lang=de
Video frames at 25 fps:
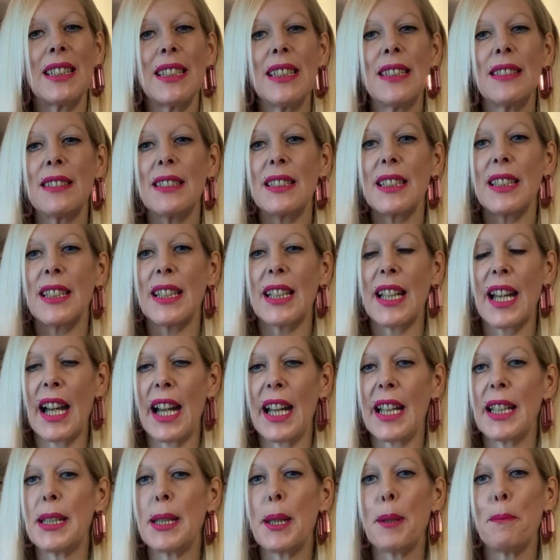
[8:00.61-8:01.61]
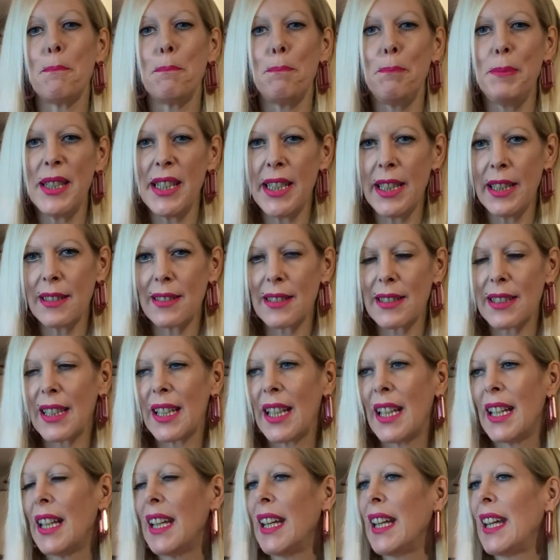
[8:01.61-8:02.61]
ist kein Biest.
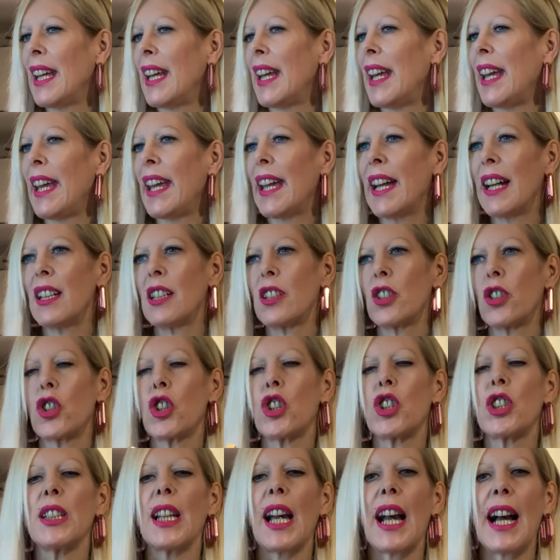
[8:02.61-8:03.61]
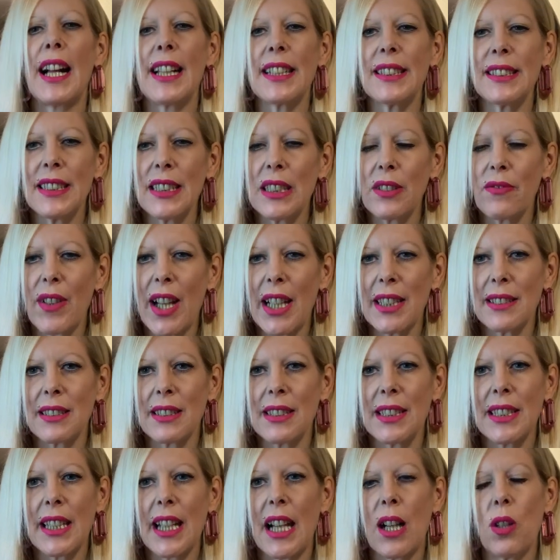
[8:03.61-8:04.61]
Er strahlt nicht
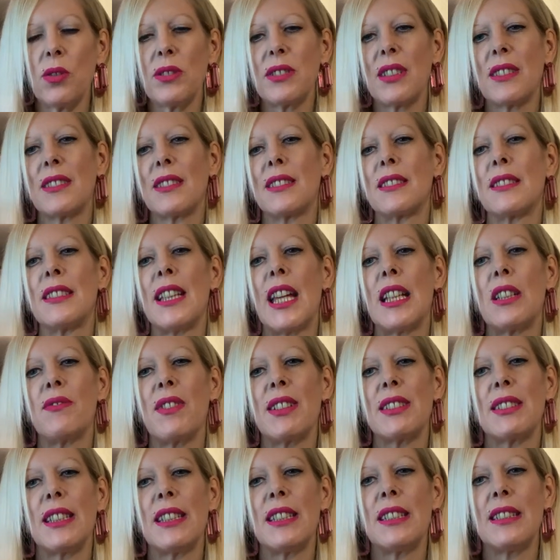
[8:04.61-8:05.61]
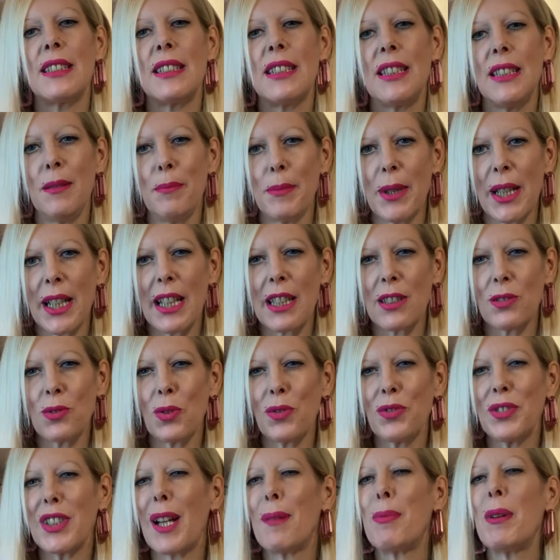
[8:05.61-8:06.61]
wahnsinnig aus. Es ist ein etwas intimerer
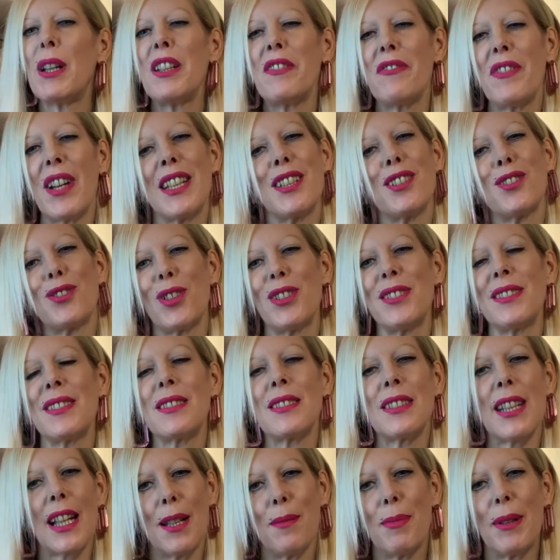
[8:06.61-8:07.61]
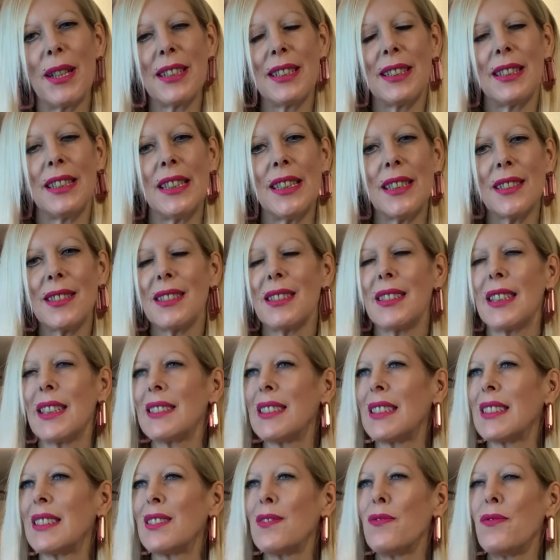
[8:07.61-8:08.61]
Duft, aber ihr werdet euch selber genießen.
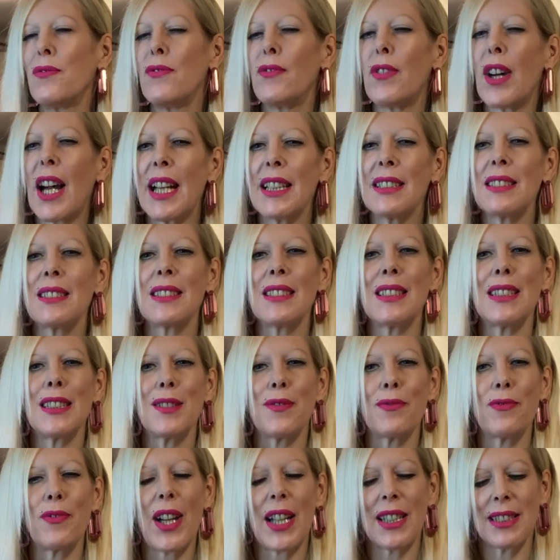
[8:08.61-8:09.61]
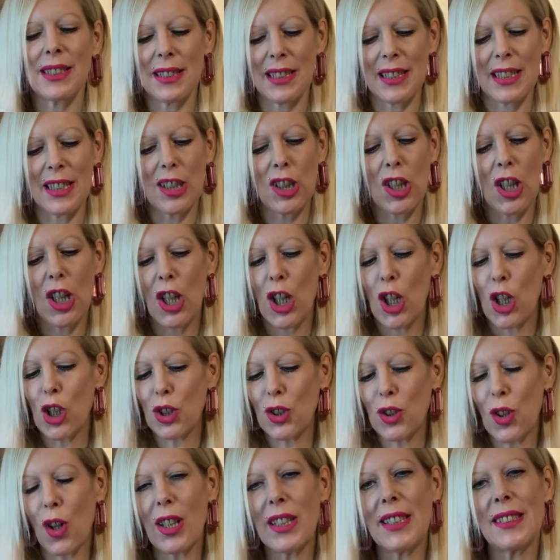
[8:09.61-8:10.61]
Das ist ein wahnsinnig, wahnsinnig
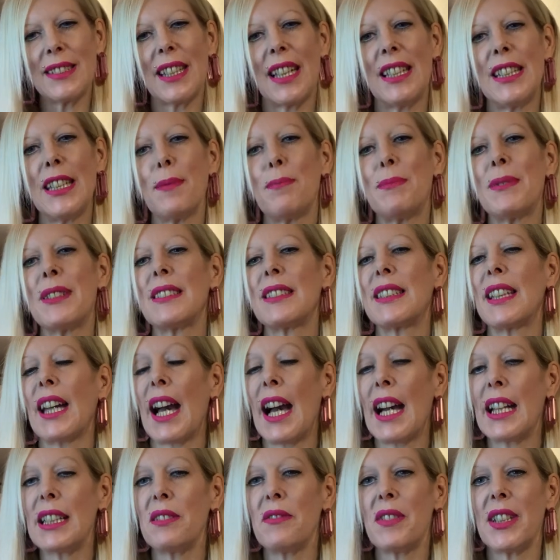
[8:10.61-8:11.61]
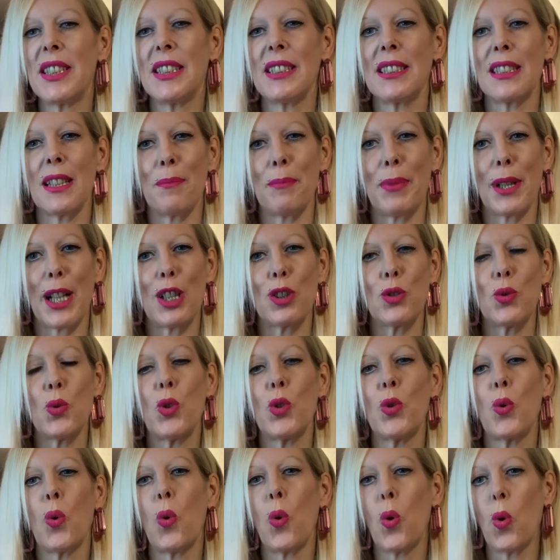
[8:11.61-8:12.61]
tolles Erlebnis, gerade wenn die
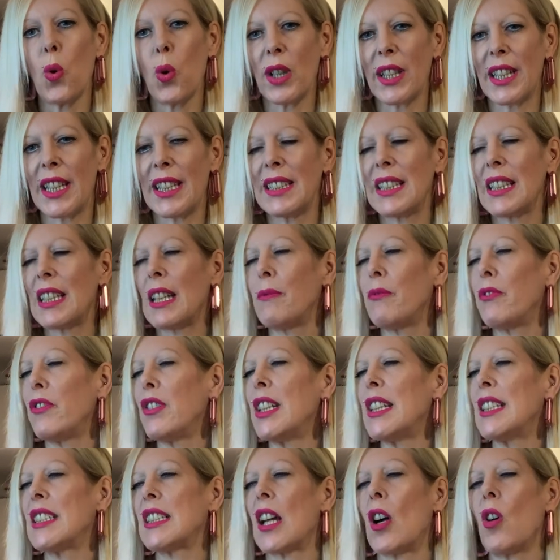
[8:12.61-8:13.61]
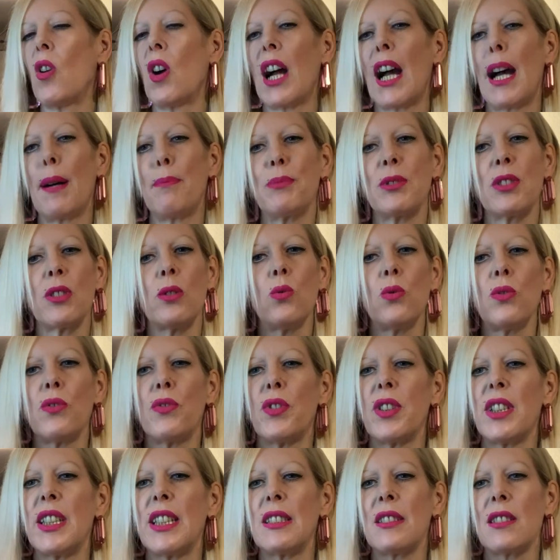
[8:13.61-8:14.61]
Temperaturen hochgehen. Den empfehle ich auch absolut
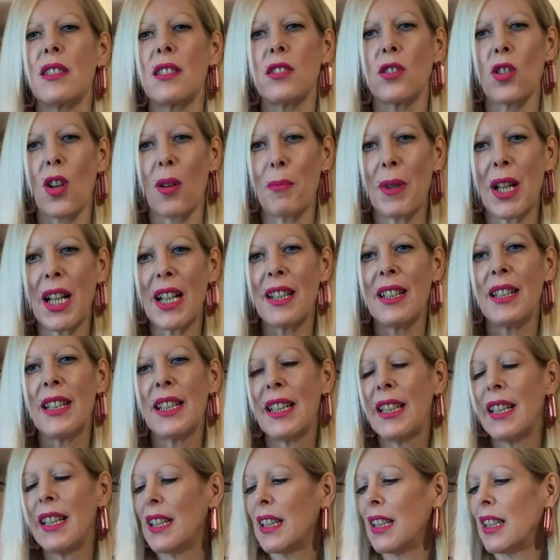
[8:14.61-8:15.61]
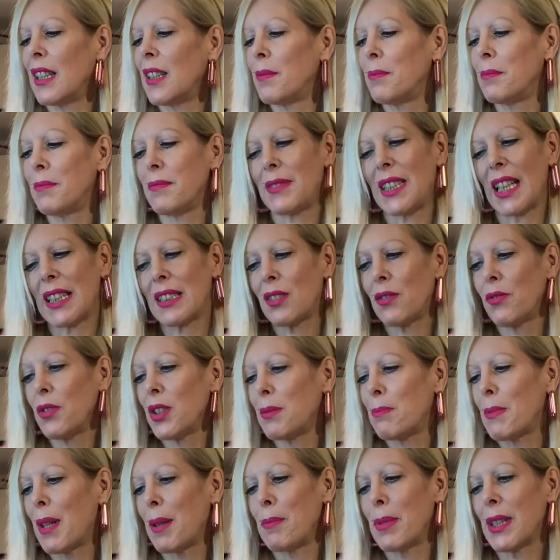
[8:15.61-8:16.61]
für den Sommer. Ähm, das
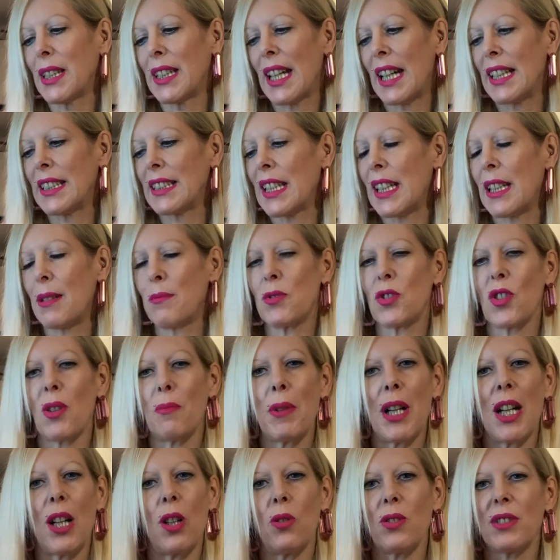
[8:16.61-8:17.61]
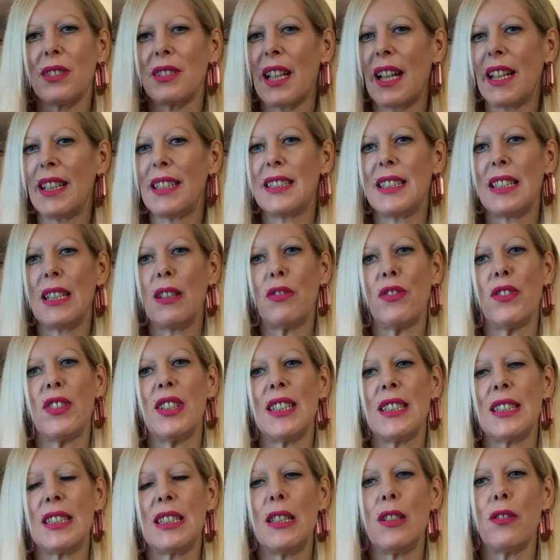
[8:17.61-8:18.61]
wird mein Begleiter im Sommer auch sein.
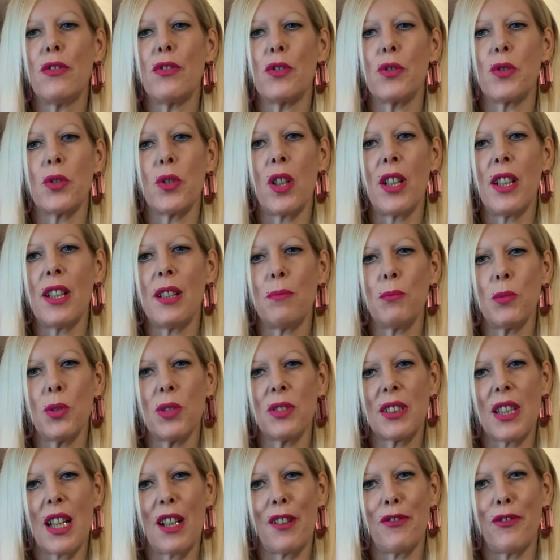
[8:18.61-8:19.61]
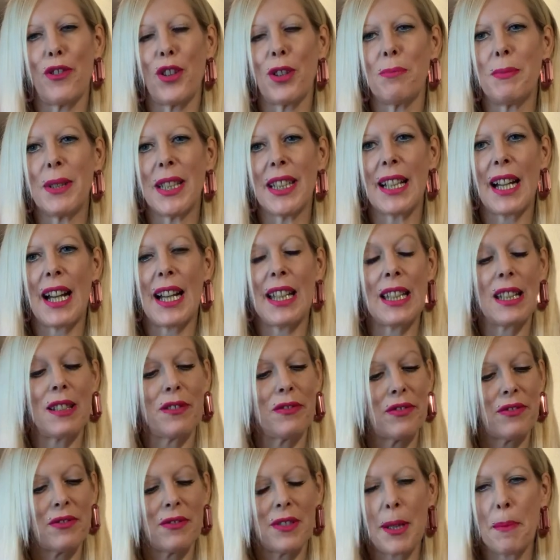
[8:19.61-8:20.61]
Definitiv Royal Muska von
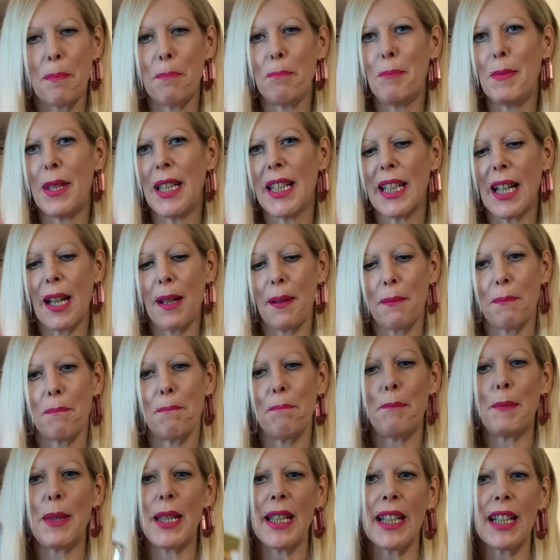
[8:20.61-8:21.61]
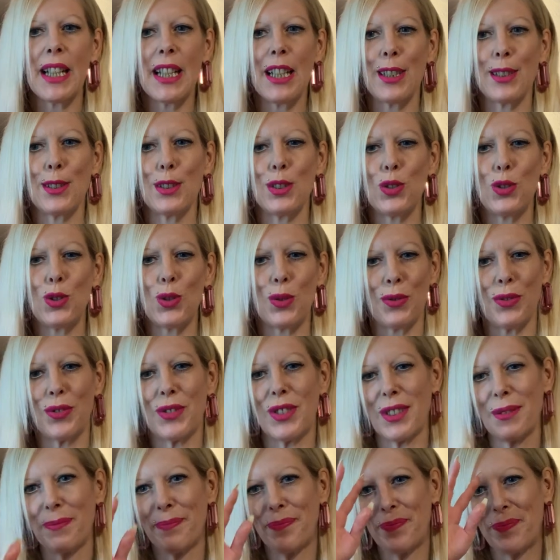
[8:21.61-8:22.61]
Mikalev. Mega, mega
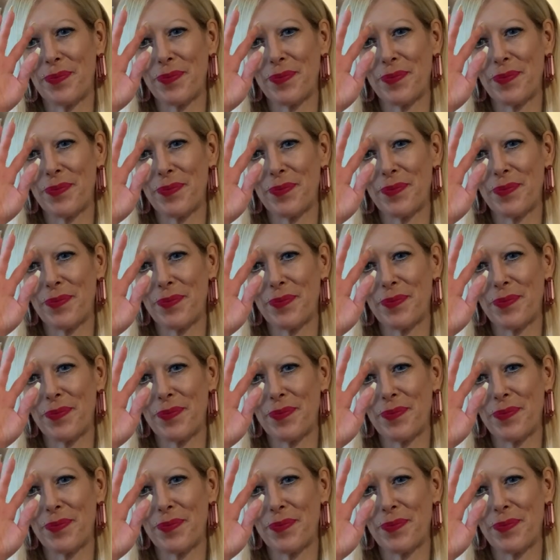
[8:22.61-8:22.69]
Duft.